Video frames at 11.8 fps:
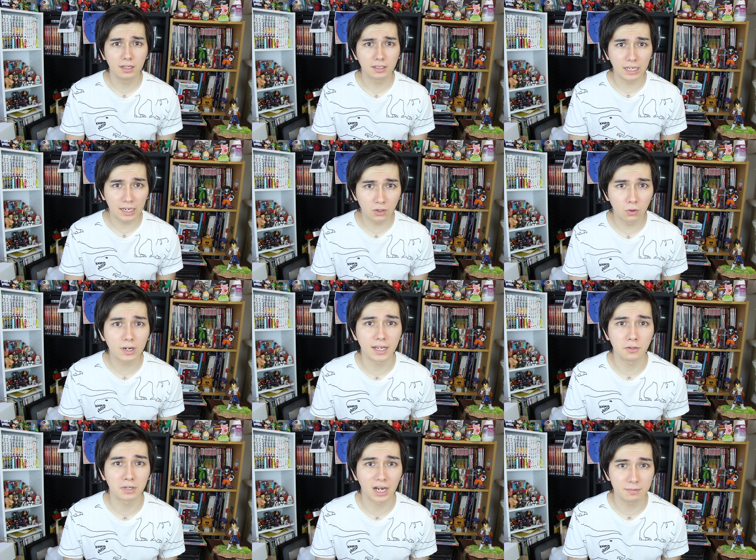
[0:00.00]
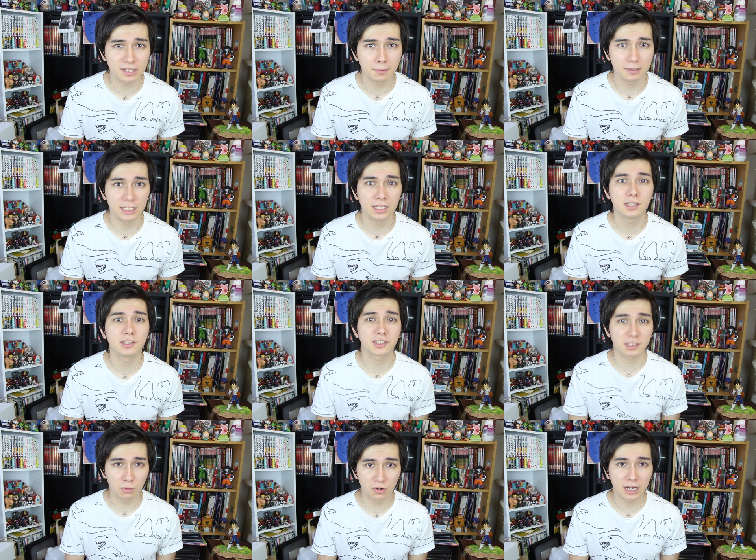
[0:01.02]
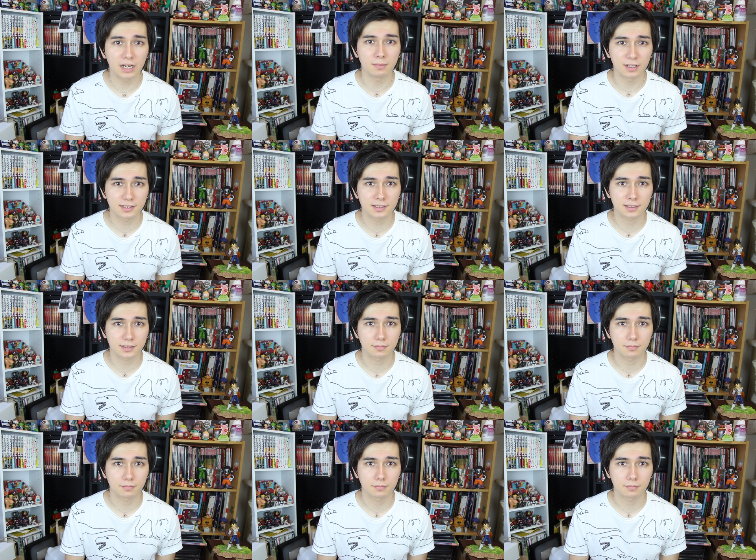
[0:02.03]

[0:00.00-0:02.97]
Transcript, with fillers: 芸能界の神々に質問があります